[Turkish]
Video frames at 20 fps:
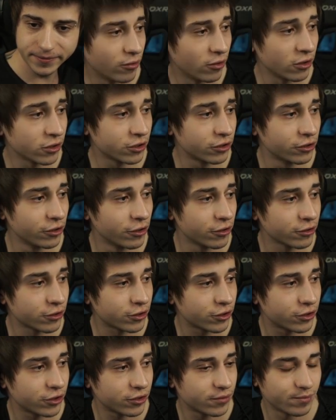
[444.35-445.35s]

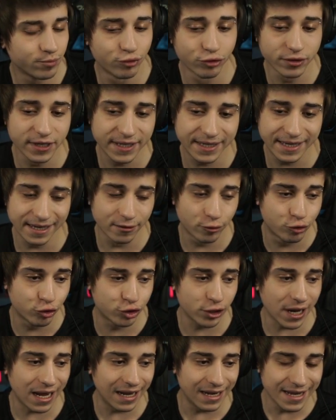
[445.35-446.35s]
Bozduruyoruz. Buradaki
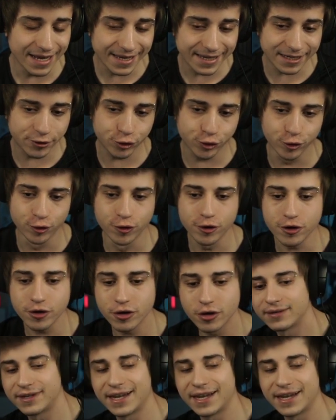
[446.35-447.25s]
güzellik şu.